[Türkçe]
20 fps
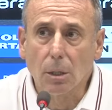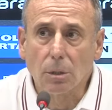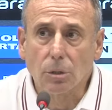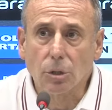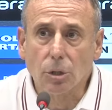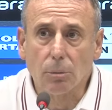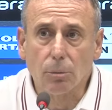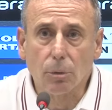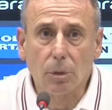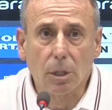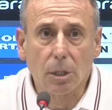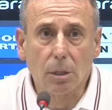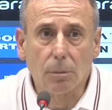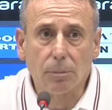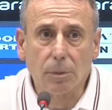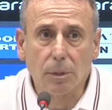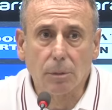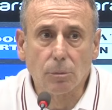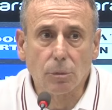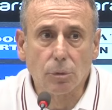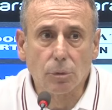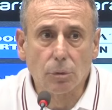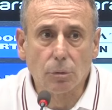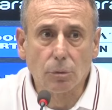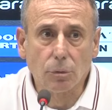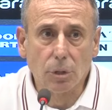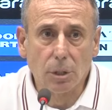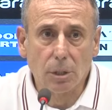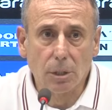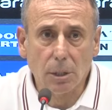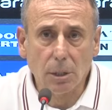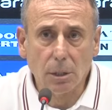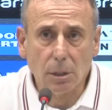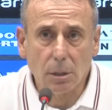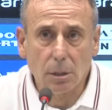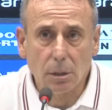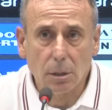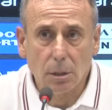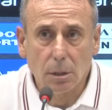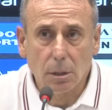Çabuk kayıplarımız olunca da
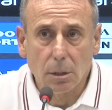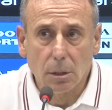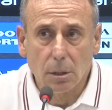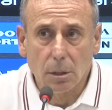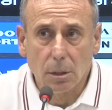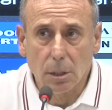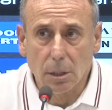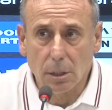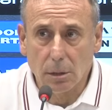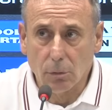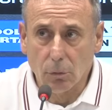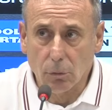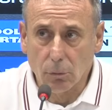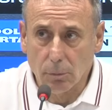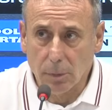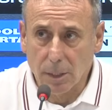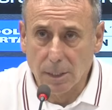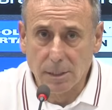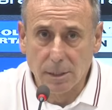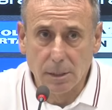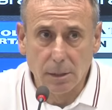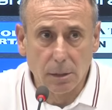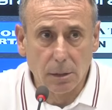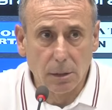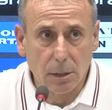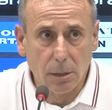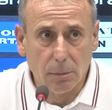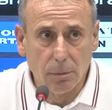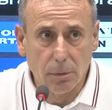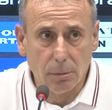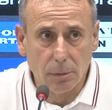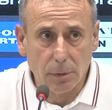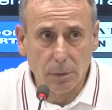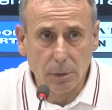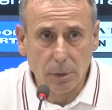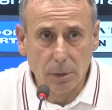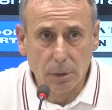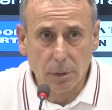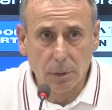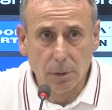e, o baskıları
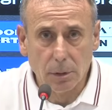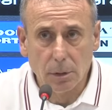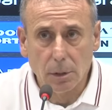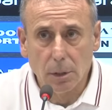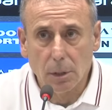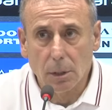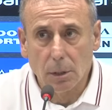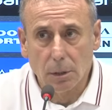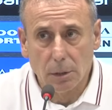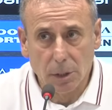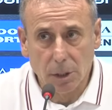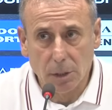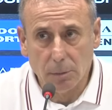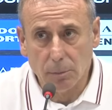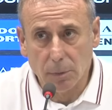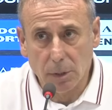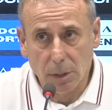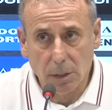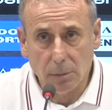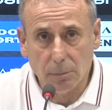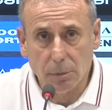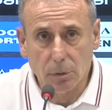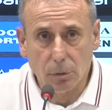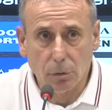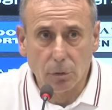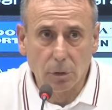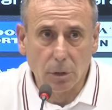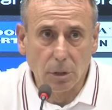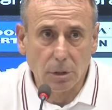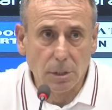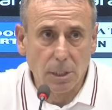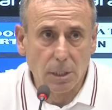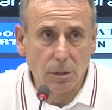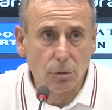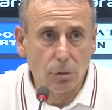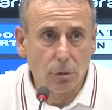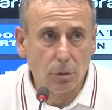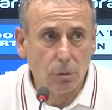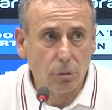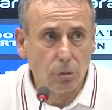yapamadık. Rakip iyi bir
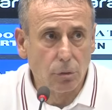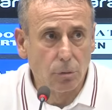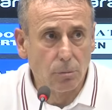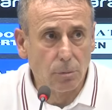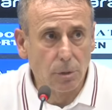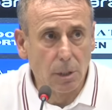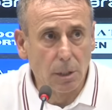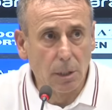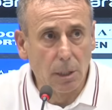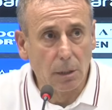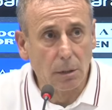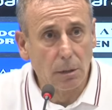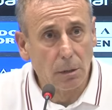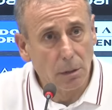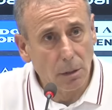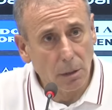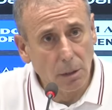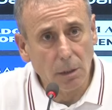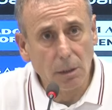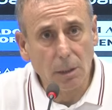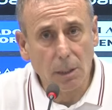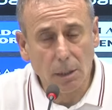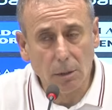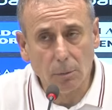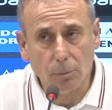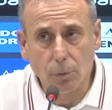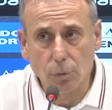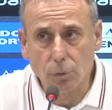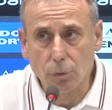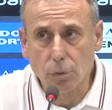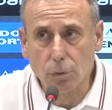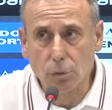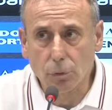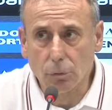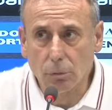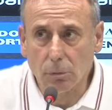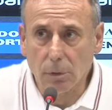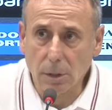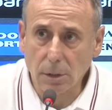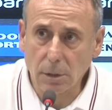organizasyonla üstümüze geldi. İki tane
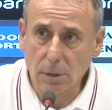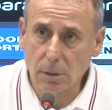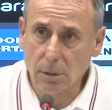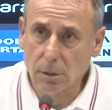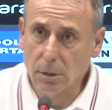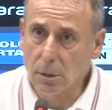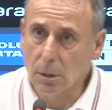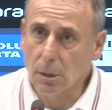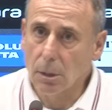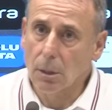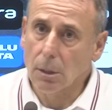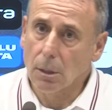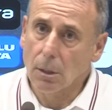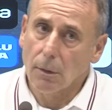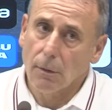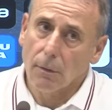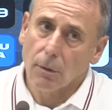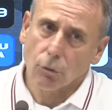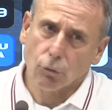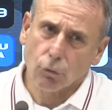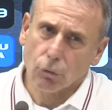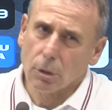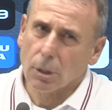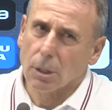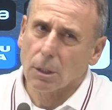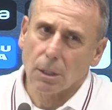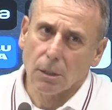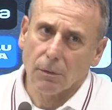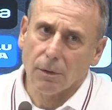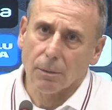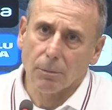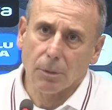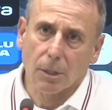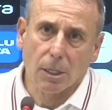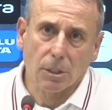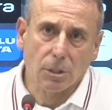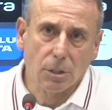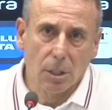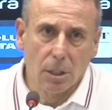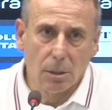pozisyonu var. Şutları da var
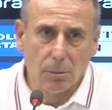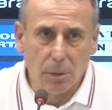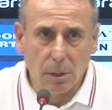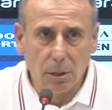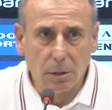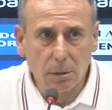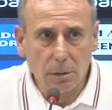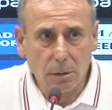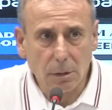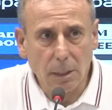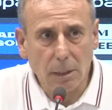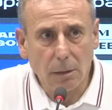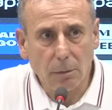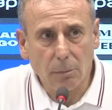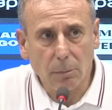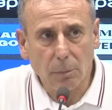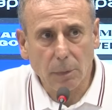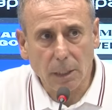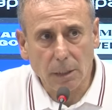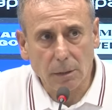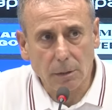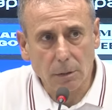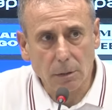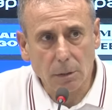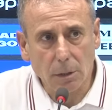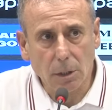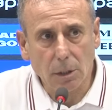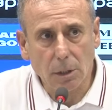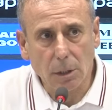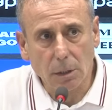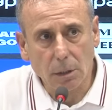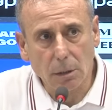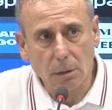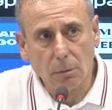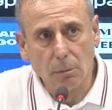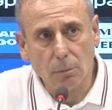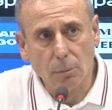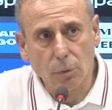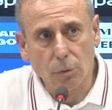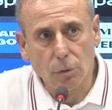birkaç tane ama ne baktığında iki tane
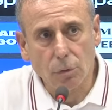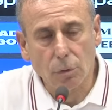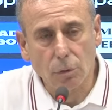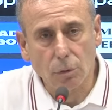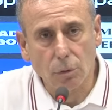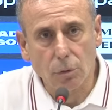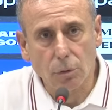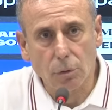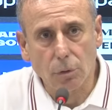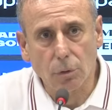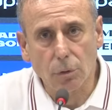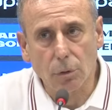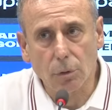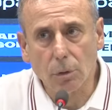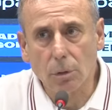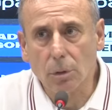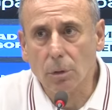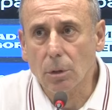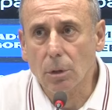pozisyon gözüküyor.